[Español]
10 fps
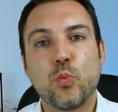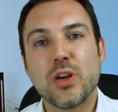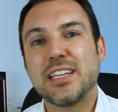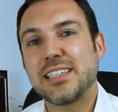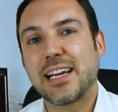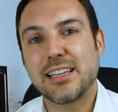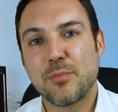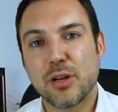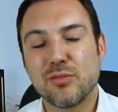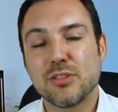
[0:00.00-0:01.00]
Puede ser que te
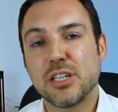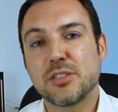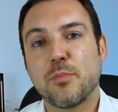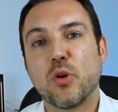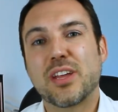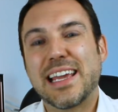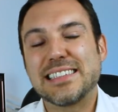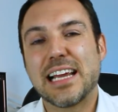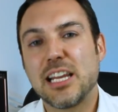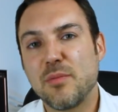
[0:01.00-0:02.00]
preguntes por qué
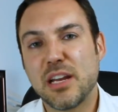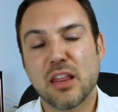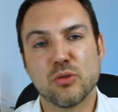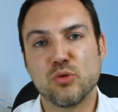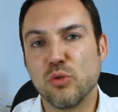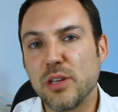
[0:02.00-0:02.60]
se ha eliminado tu